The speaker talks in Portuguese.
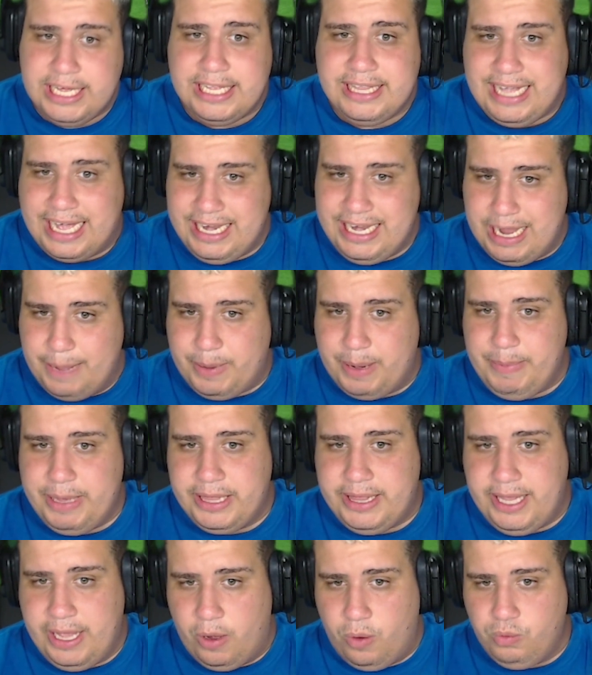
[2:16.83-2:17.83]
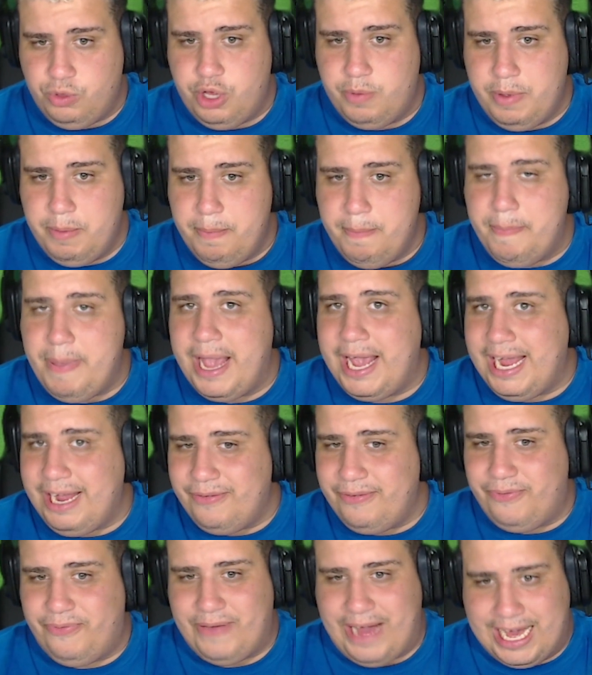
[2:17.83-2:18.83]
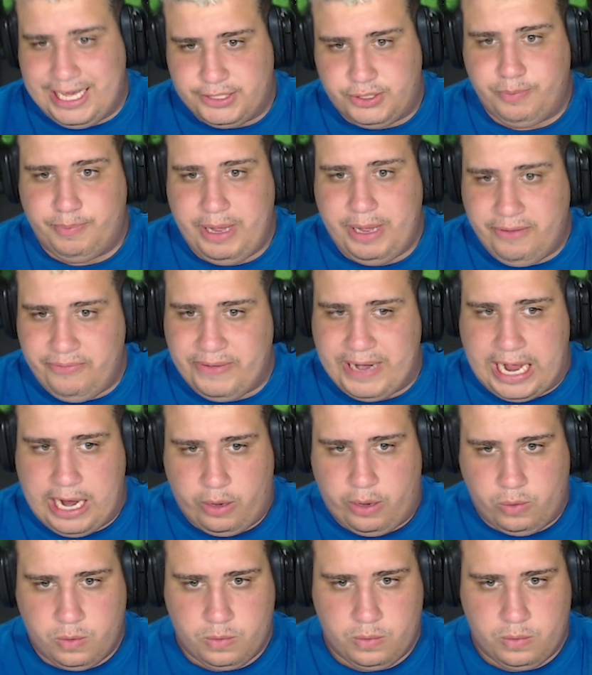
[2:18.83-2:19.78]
daria pra meter. É um time bem fácil, bem fraco.